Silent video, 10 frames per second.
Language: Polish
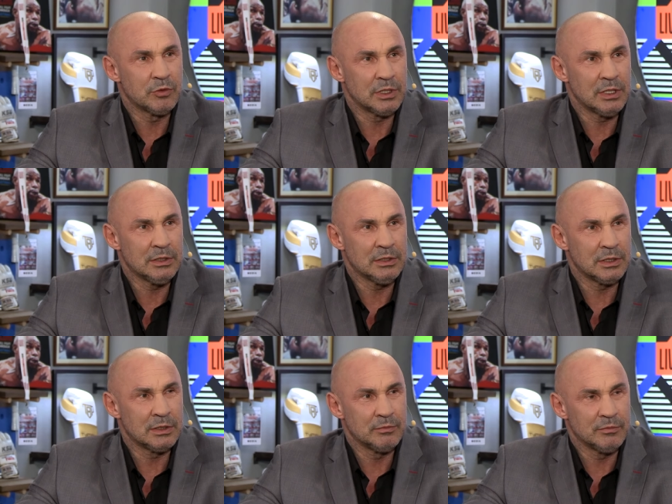talent,
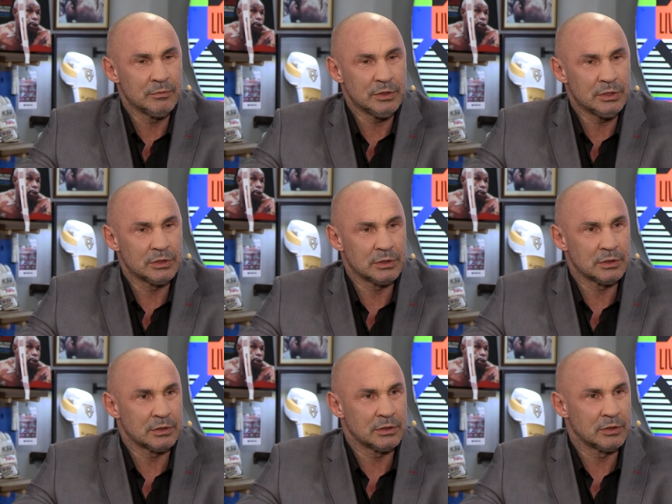ale myślę,
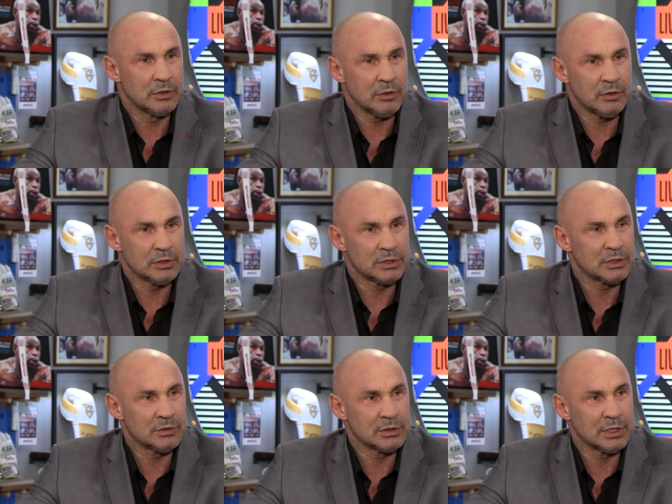że trochę
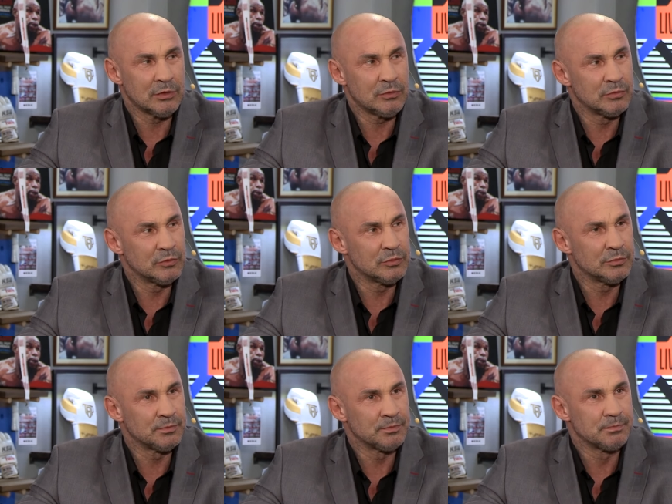czasu zajęło mu
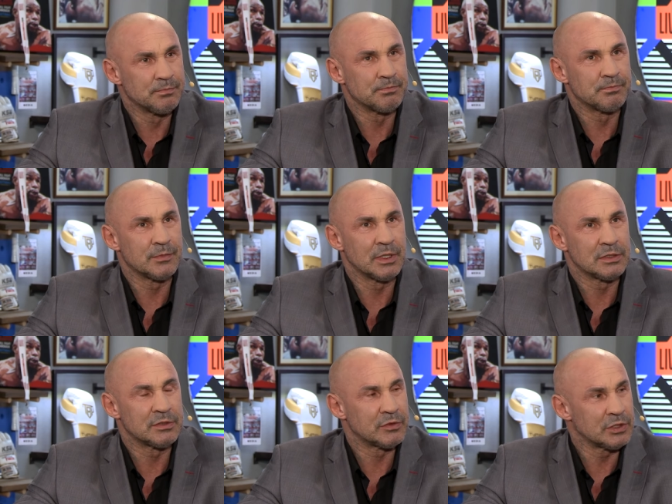mm,
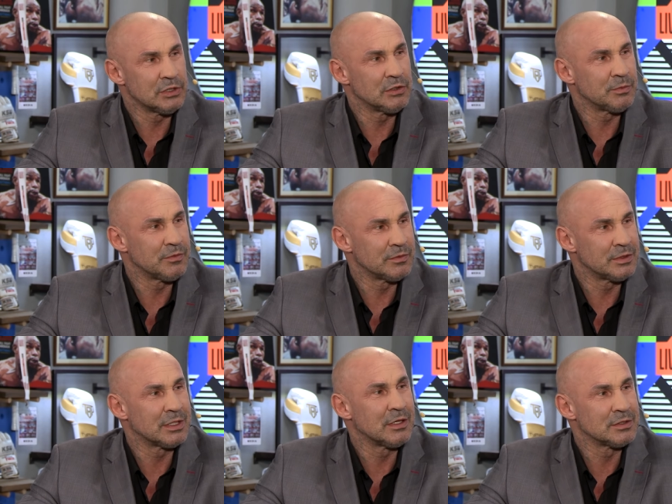stworzenie
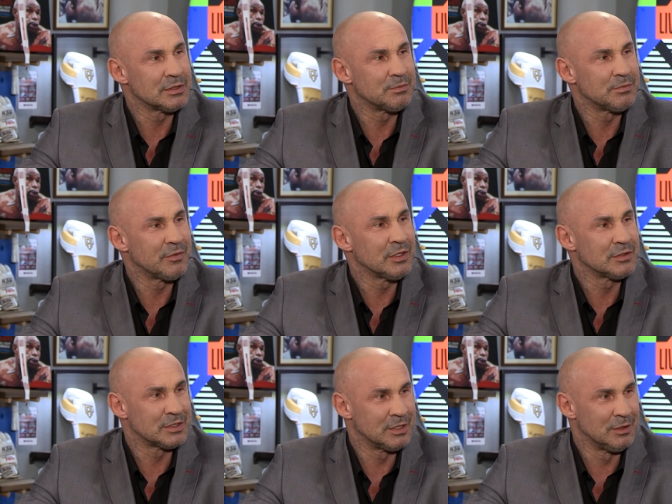takiego
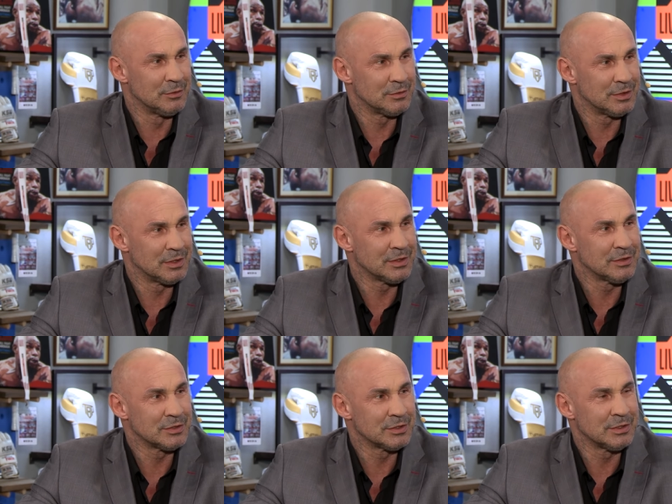pewnego stylu,
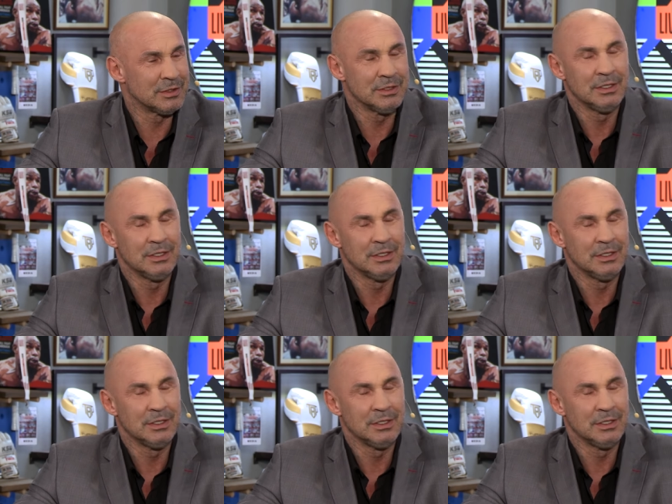dlatego że